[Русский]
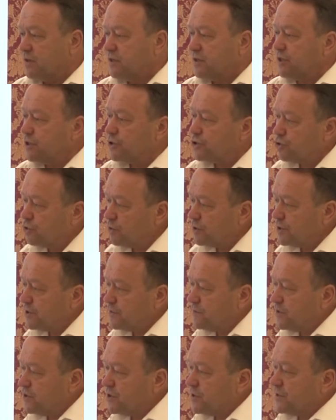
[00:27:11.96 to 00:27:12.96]
И желчь
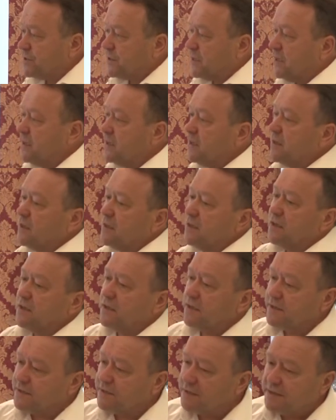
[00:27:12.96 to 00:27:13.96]
движется,
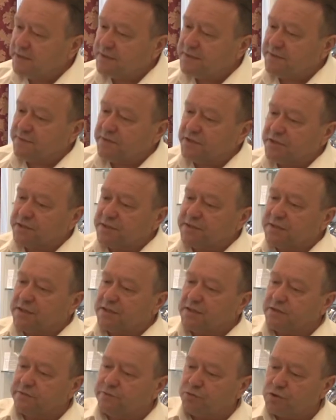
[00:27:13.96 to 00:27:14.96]
и слизь движется,
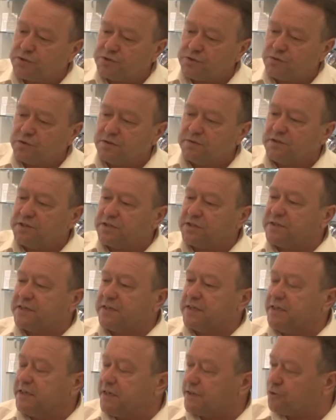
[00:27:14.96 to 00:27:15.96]
и воздух движется,
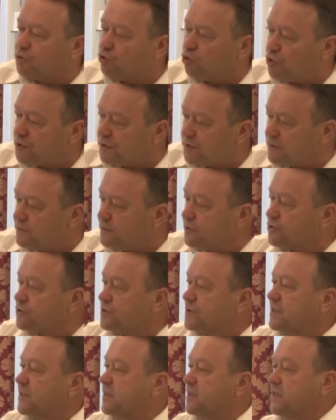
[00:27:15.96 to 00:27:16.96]
и отходы
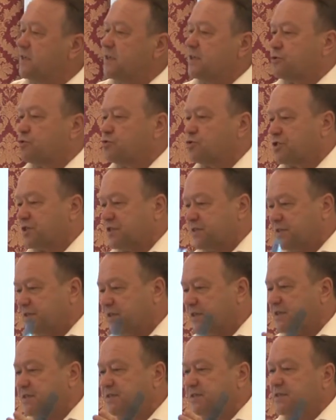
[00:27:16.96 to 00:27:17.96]
движутся, и тут же
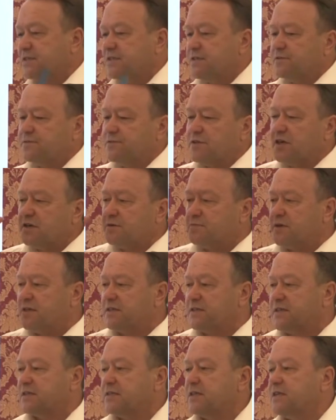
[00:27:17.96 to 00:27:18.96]
сердце, диафрагма и
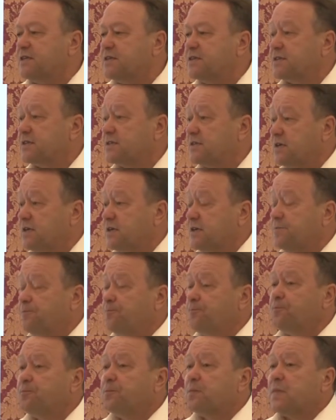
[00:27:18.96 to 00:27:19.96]
так далее, и так далее.
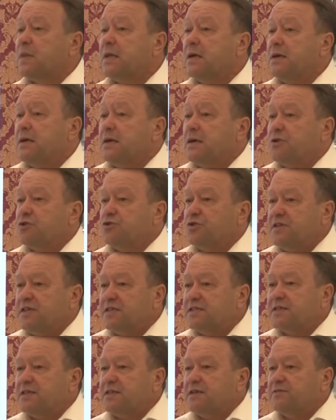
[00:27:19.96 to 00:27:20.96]
Но
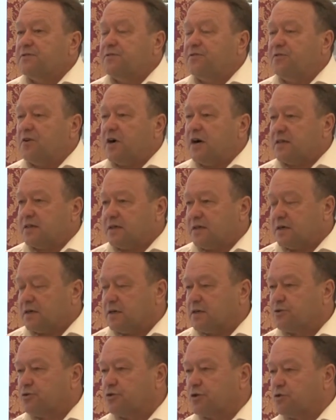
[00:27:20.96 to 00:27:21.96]
если вата,
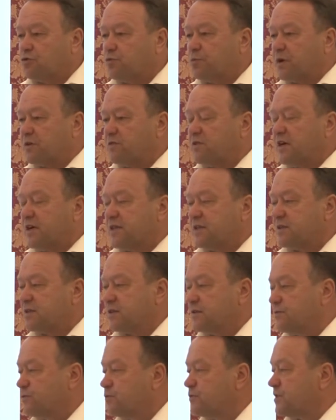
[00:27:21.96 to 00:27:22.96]
которая управляет
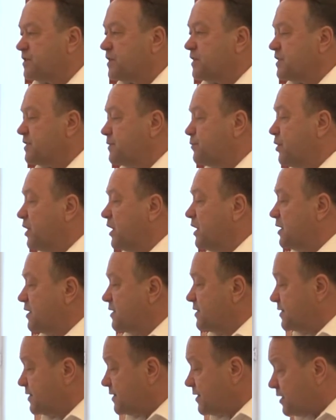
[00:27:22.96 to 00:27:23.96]
этой функцией,
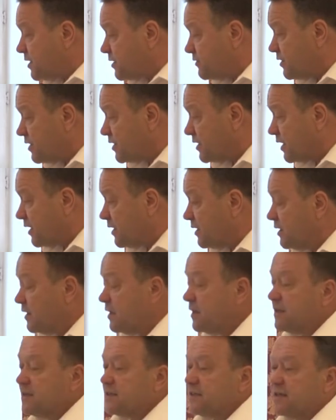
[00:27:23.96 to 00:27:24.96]
сбалансирована,
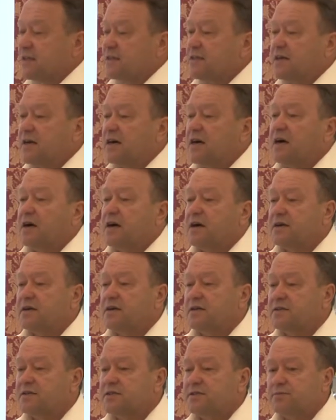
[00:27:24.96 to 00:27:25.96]
тогда
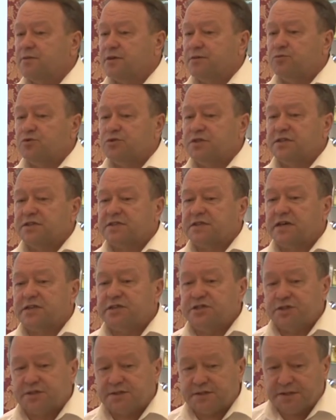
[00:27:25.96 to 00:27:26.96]
организм работает как
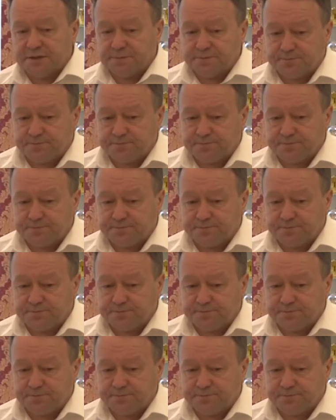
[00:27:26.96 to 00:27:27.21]
часы.